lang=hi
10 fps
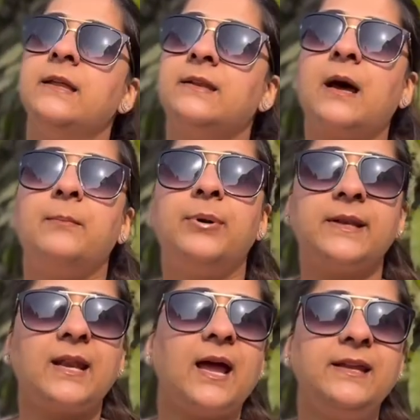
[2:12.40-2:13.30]
नंबर
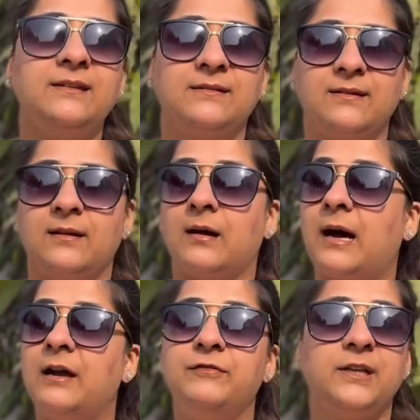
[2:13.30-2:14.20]
नाइन
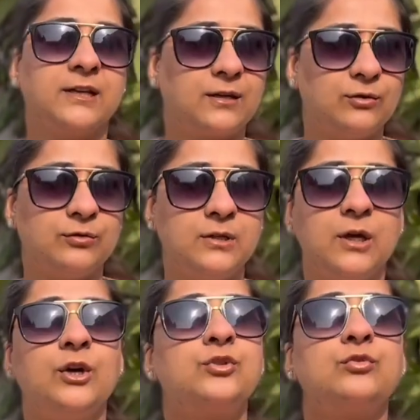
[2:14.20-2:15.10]
आई विल इंक्लूड
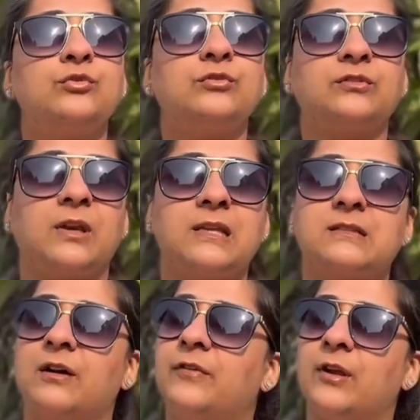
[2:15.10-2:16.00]
टू टू थ्री
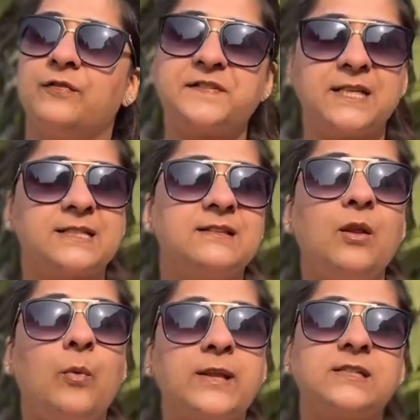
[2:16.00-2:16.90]
सर्विंग ऑफ सीजनल
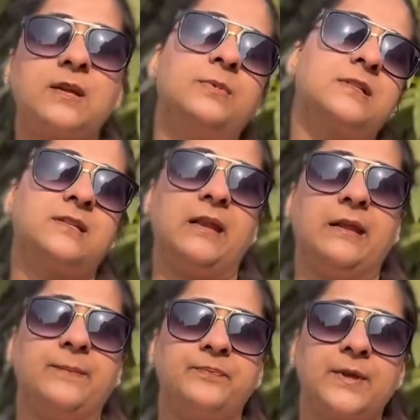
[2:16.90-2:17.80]
वेजिटेबल्स डेली
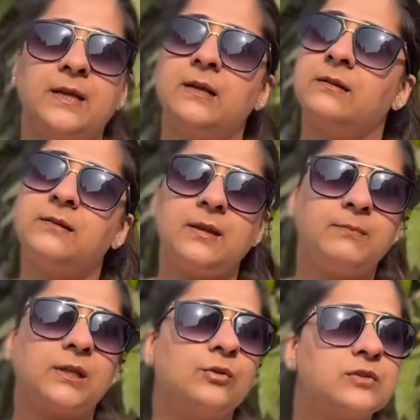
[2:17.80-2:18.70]
दिन
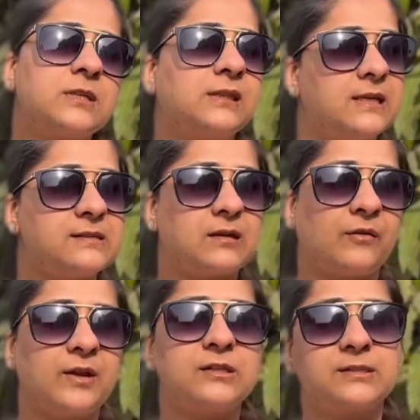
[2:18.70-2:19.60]
में दो से तीन
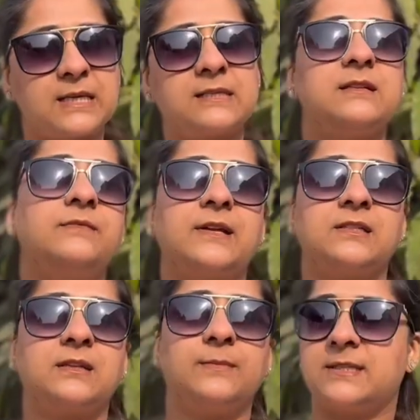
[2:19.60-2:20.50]
सर्विंग सीजनल
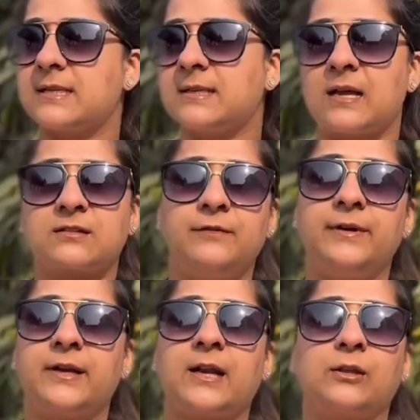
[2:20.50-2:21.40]
वेजिटेबल जैसे आजकल
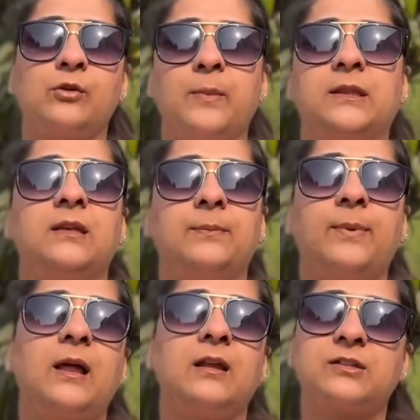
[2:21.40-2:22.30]
विंटर है तो मेथी
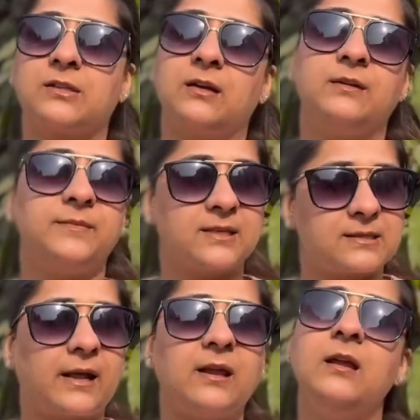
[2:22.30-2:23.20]
पालक शलगम ये
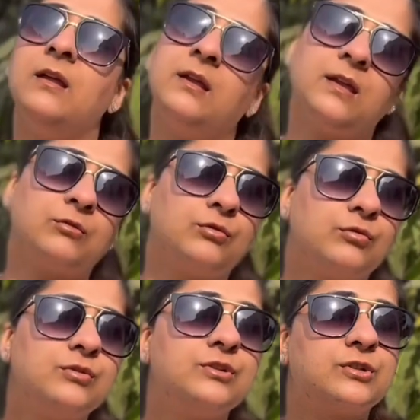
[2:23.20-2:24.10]
सारे
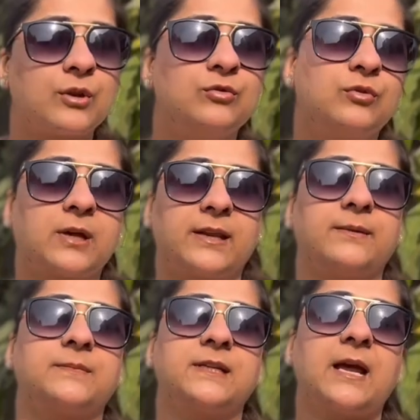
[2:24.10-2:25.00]
इंक्लूड ज़रूर करें
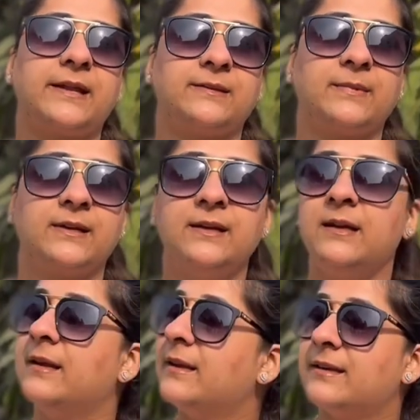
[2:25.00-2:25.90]
अपनी डाइट में
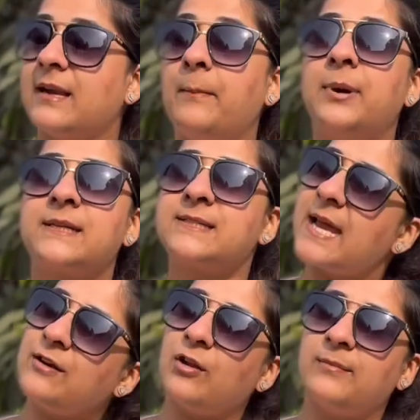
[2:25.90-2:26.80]
नंबर
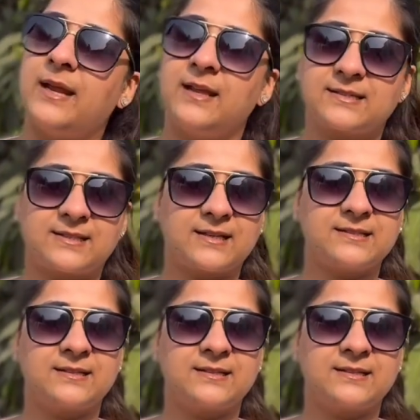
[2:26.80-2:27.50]
टेन ऑन माई लिस्ट इज